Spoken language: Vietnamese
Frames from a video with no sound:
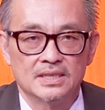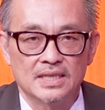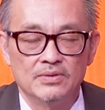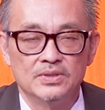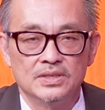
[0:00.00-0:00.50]

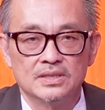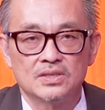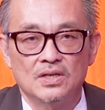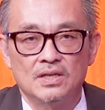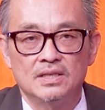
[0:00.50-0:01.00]
tạo dựng
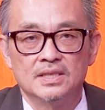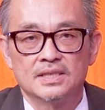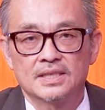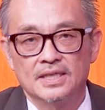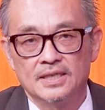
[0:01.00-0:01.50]
cho
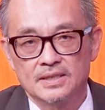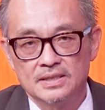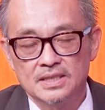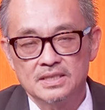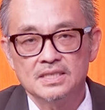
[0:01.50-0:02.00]
à,
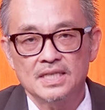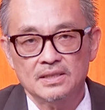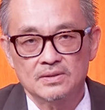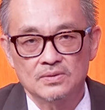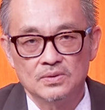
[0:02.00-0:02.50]
những cái chính
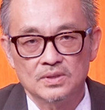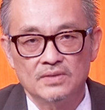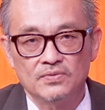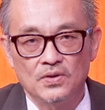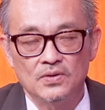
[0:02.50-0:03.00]
sách của
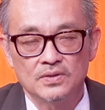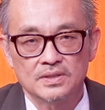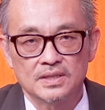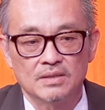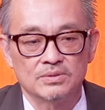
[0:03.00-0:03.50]
thành phố
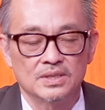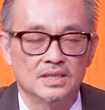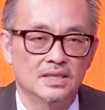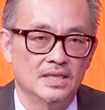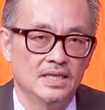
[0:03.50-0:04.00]
chứ không
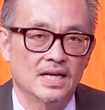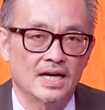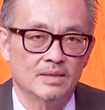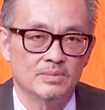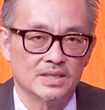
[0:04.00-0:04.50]
chỉ ý
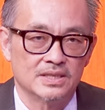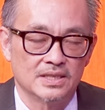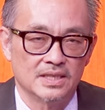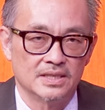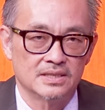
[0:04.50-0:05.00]
lại mà
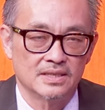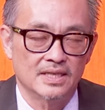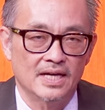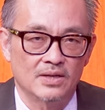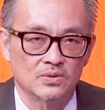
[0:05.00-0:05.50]
chờ đợi sự
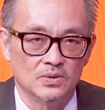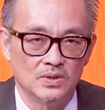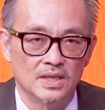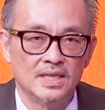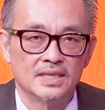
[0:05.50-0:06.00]
lãnh đạo
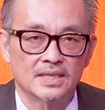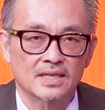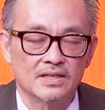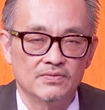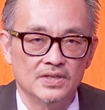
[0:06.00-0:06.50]
của
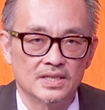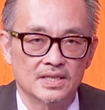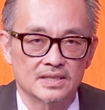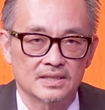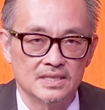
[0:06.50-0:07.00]
các nghị viên
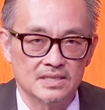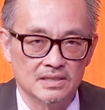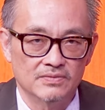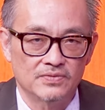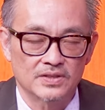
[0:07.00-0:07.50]
hay thị
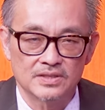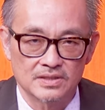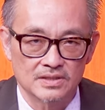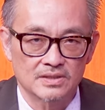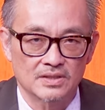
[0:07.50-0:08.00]
trưởng phó thị
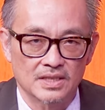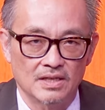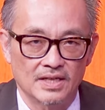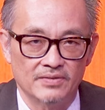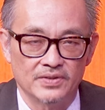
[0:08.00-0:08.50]
trưởng có khi
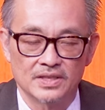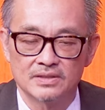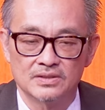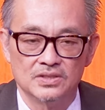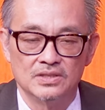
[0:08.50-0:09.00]
họ làm việc
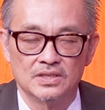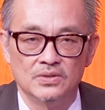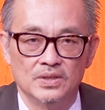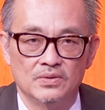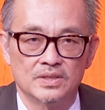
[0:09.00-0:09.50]
chưa được
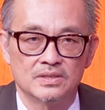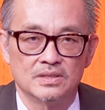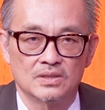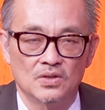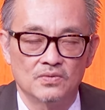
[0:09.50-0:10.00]
hữu hiệu hay chưa
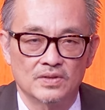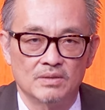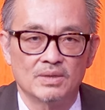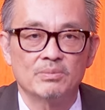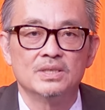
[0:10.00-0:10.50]
được tốt
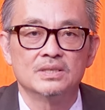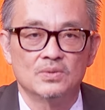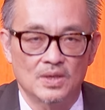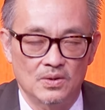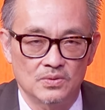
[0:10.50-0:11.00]
không đáp ứng
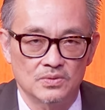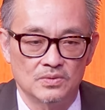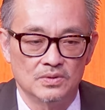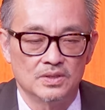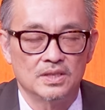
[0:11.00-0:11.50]
nhu cầu
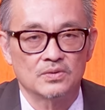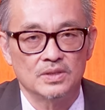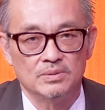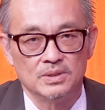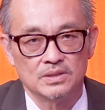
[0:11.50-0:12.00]
của
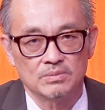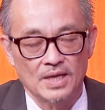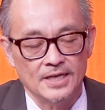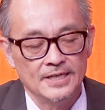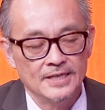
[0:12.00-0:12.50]
quỹ đồng hương chúng
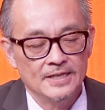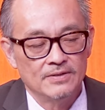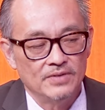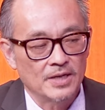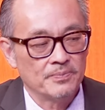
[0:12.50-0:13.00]
ta
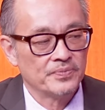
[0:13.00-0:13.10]
vâng